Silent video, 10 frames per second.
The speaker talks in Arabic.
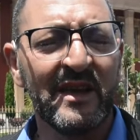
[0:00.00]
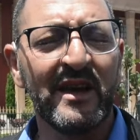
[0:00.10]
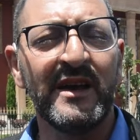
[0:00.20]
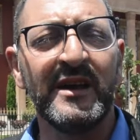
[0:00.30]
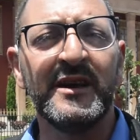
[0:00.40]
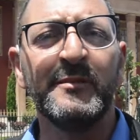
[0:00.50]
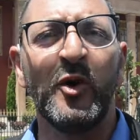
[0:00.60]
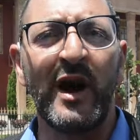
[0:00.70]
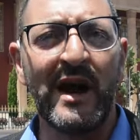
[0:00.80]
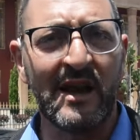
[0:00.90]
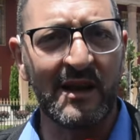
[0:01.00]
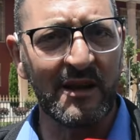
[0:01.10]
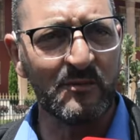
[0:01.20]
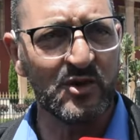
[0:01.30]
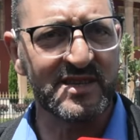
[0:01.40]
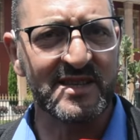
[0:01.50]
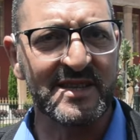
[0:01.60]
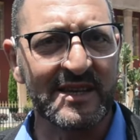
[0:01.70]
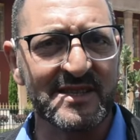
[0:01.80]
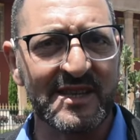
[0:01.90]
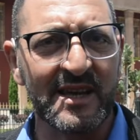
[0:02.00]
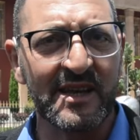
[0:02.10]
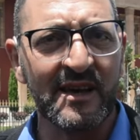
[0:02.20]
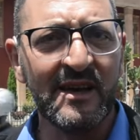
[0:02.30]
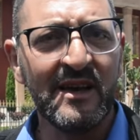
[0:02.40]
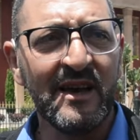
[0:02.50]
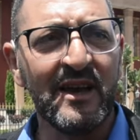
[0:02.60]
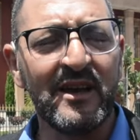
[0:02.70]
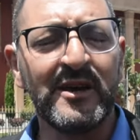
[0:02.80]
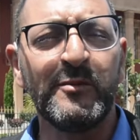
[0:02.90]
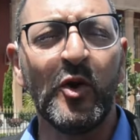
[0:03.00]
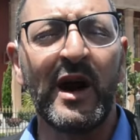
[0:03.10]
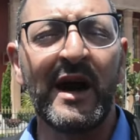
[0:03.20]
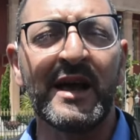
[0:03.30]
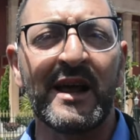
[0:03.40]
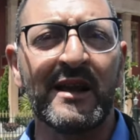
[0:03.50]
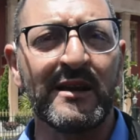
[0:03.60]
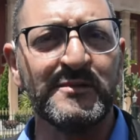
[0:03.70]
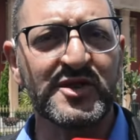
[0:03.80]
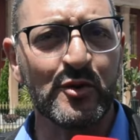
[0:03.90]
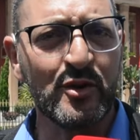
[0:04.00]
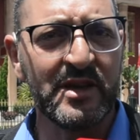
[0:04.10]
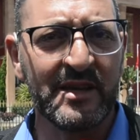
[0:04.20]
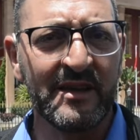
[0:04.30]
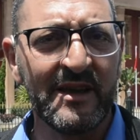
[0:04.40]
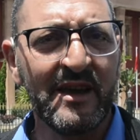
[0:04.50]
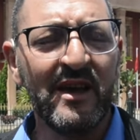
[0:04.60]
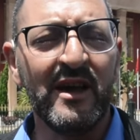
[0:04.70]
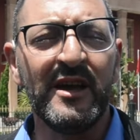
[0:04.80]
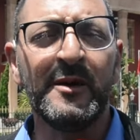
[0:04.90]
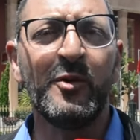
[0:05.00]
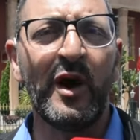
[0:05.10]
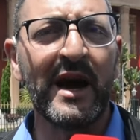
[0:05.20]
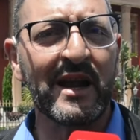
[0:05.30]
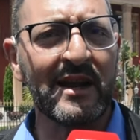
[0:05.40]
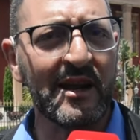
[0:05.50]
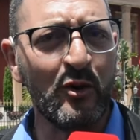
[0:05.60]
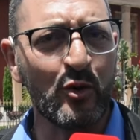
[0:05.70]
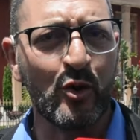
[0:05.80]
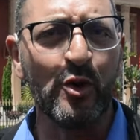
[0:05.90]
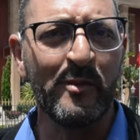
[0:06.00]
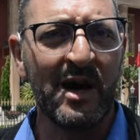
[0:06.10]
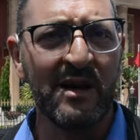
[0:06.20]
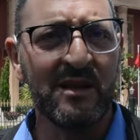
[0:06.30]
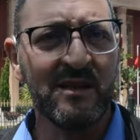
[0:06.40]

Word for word: عيب وعار على المؤسسه العسكريه عيب وعار على المسؤولين عيب وعار على الحكومه